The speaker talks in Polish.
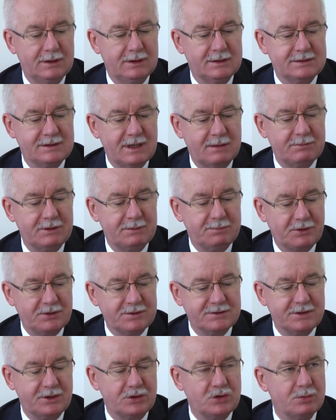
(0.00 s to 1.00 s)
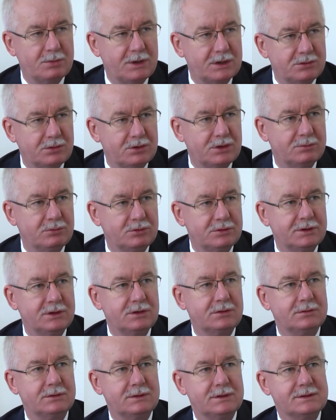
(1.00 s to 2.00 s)
samej prostej kubatury
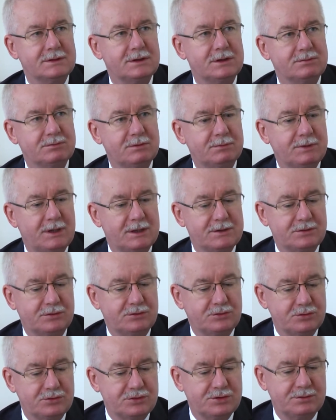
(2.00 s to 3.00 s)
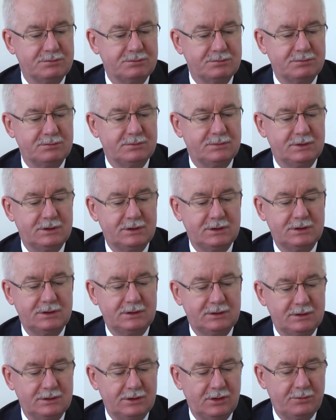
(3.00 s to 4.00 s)
budynku jesteśmy bardzo dużym
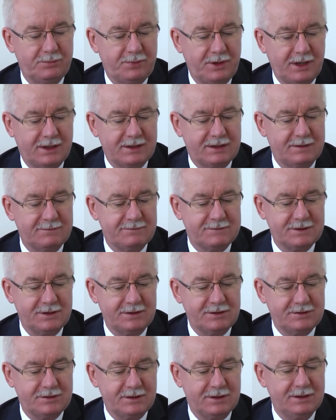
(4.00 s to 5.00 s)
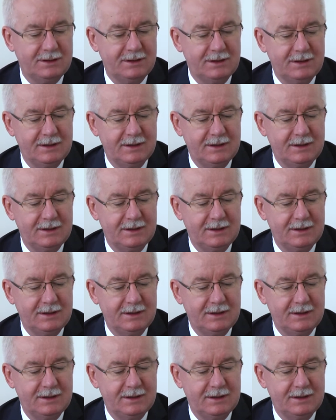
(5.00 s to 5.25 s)
obiektem w sensie